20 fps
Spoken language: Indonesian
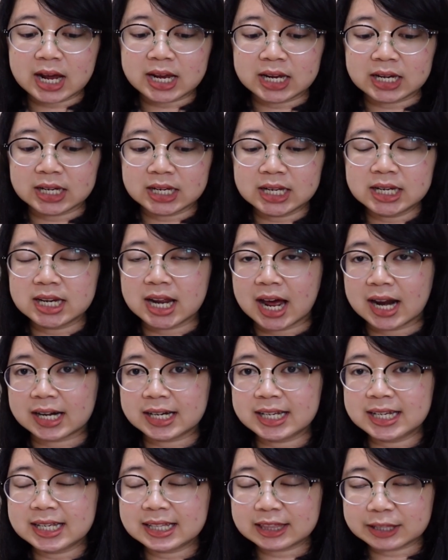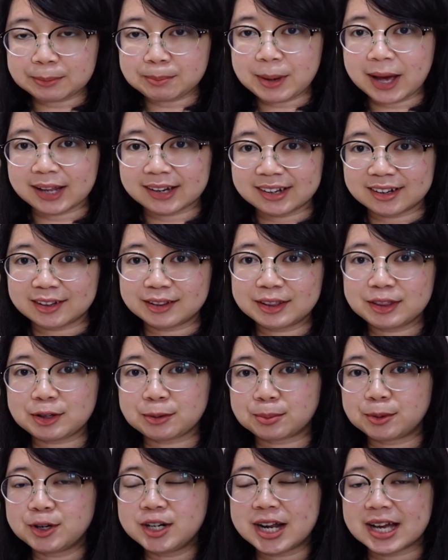ini dari teman,
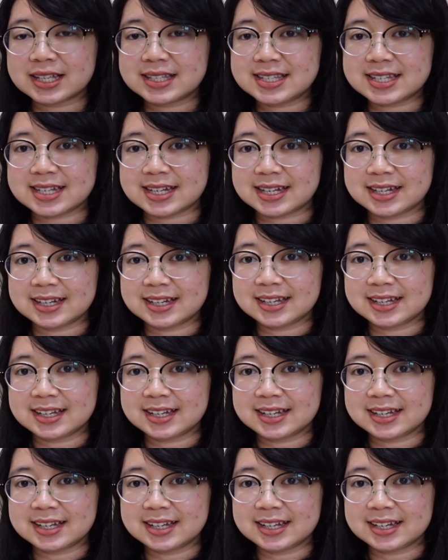tomodachi.